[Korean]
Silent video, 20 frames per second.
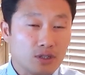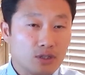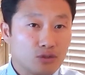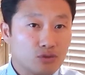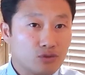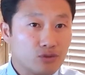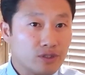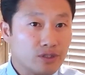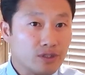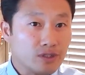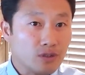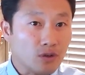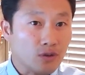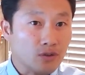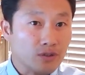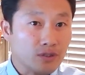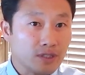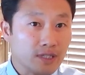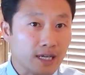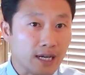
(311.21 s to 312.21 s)
수익을 더
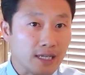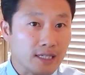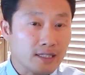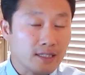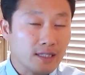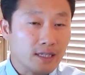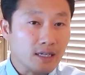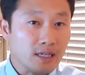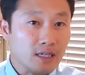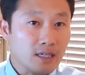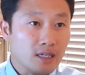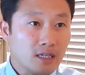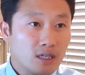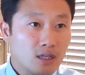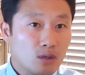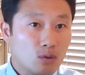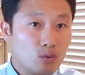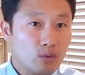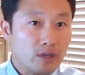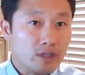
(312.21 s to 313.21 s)
얻는 게 아닌데
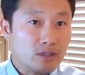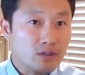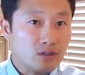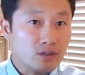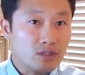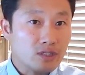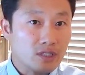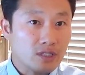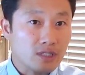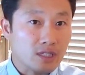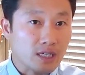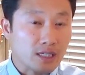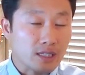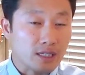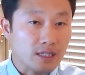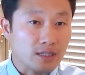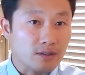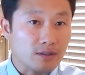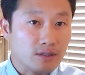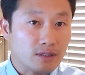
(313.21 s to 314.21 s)
왜 그런 짓을
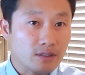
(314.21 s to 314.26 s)
할까요?